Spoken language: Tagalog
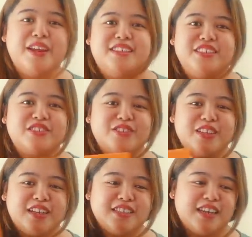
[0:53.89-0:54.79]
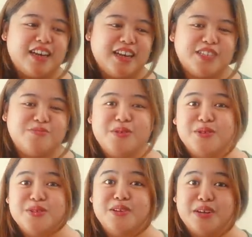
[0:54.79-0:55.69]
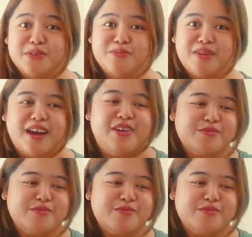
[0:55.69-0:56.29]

message ko na lang si Ray. Sabi ko, sorry kung black